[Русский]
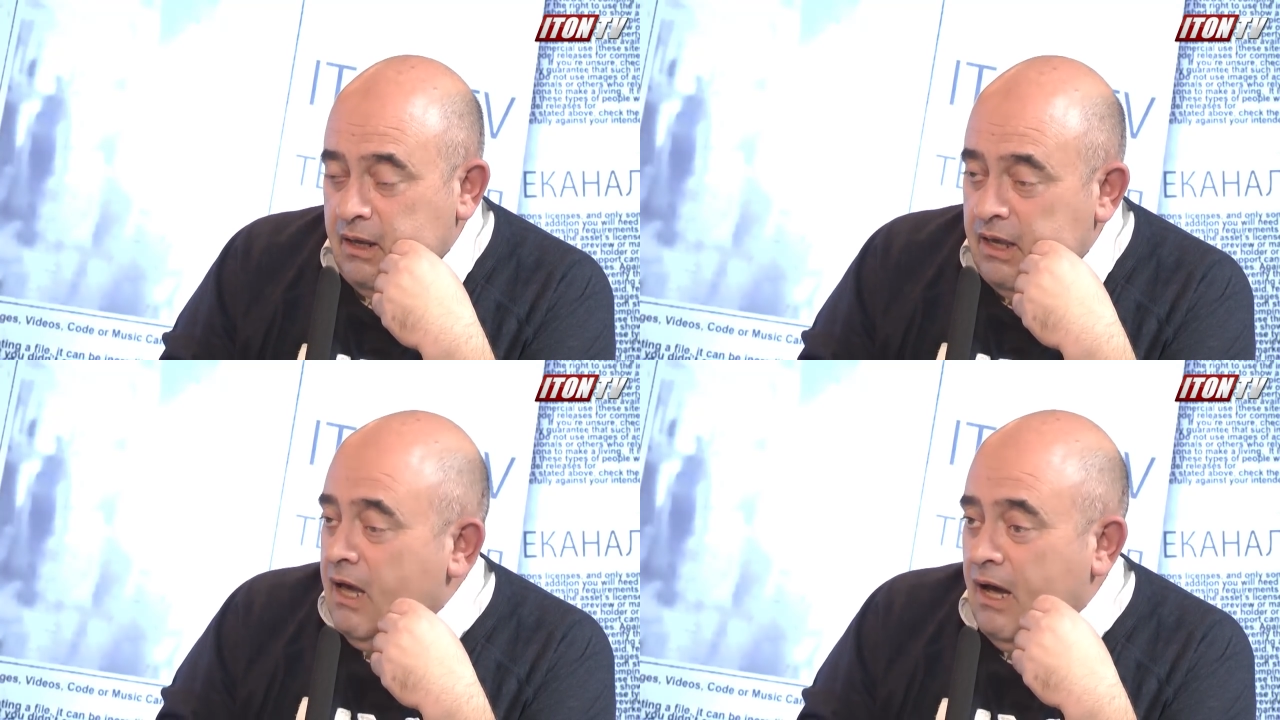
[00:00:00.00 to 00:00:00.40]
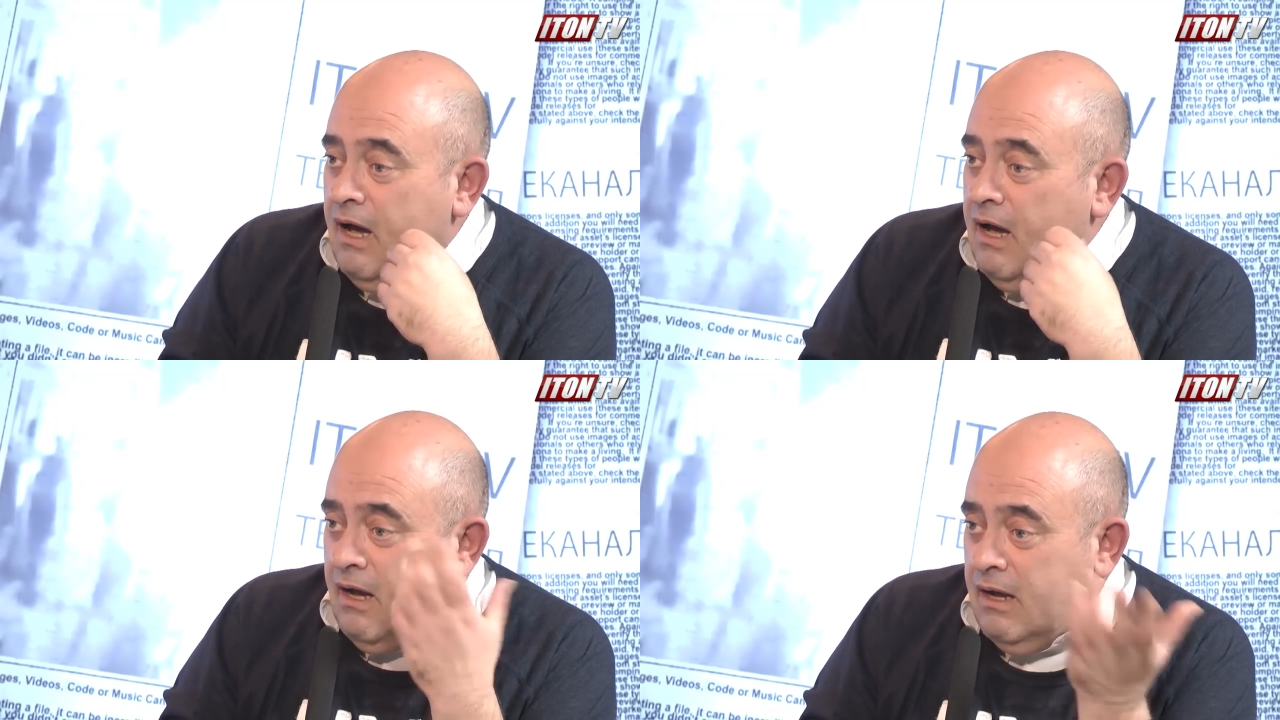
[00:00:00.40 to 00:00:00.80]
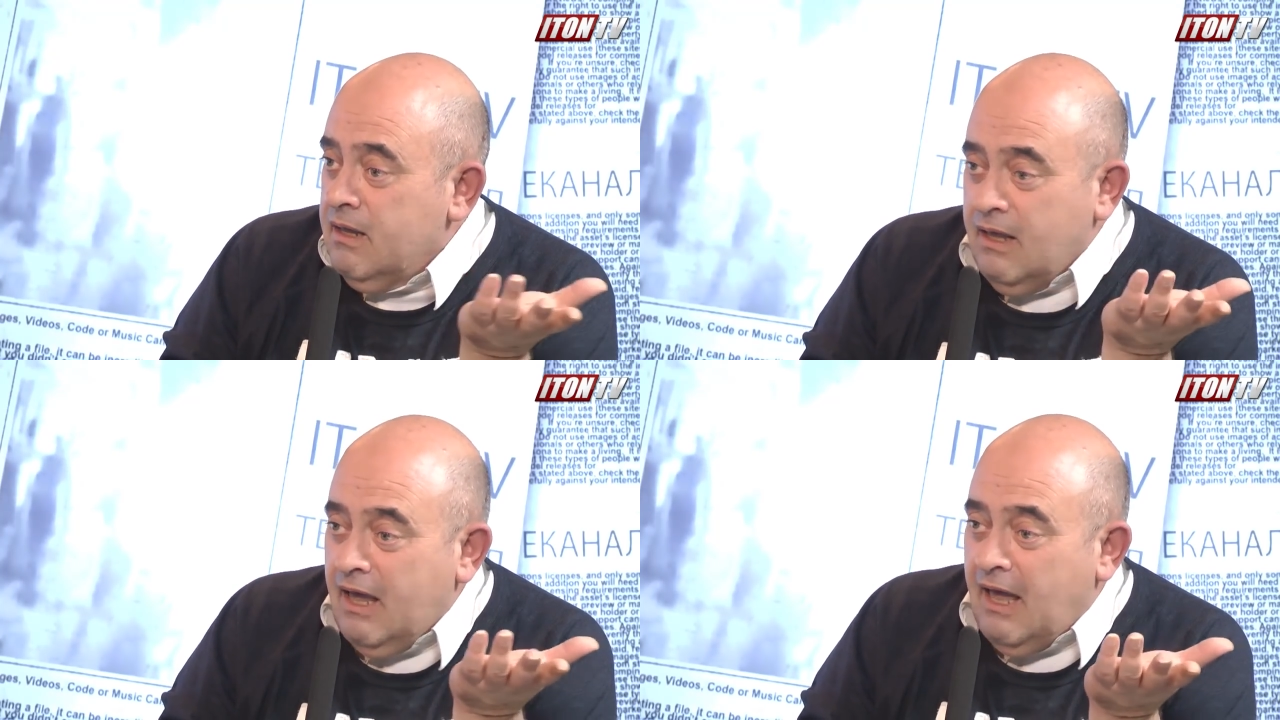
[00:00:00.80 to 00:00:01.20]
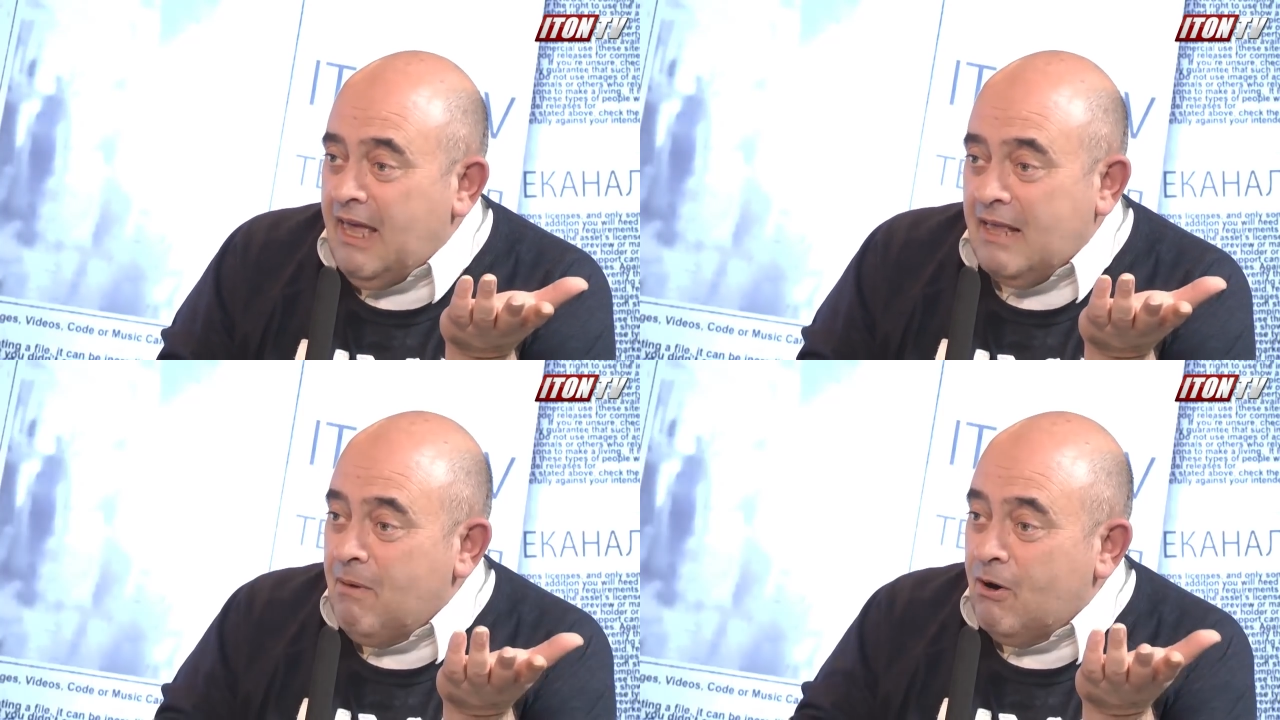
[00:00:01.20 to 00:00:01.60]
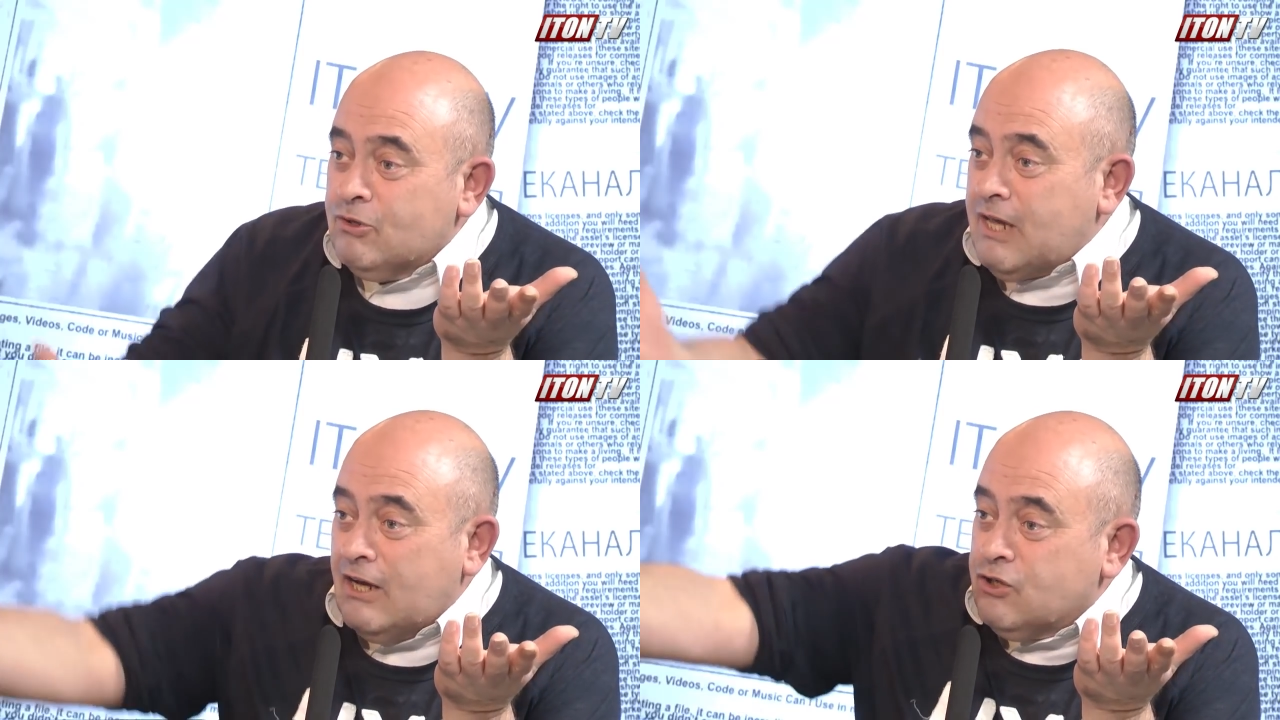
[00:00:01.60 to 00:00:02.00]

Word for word: И э, я не могу сказать,